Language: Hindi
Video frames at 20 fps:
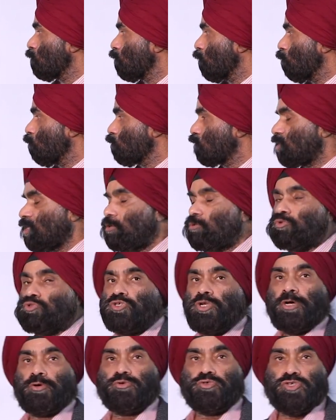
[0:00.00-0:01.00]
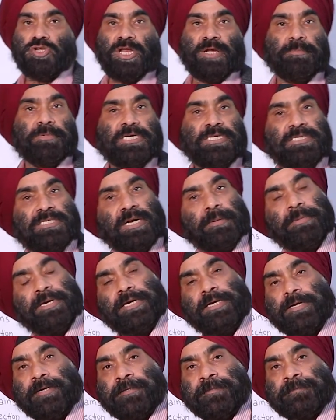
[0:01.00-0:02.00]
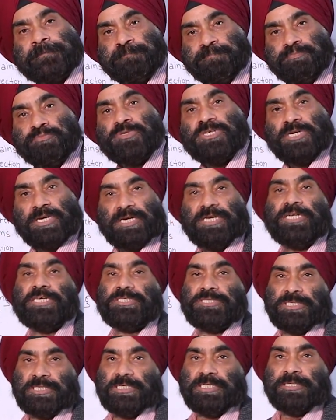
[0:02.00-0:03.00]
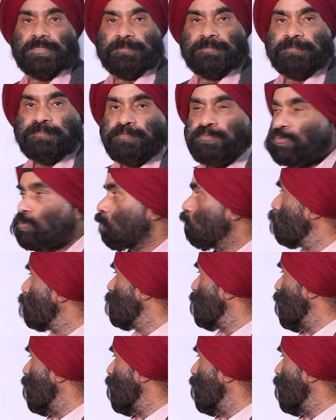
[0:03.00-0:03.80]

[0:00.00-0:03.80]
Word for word: तो उसकी कुछ ना कुछ रेमेडीज हमें करनी चाहिए वो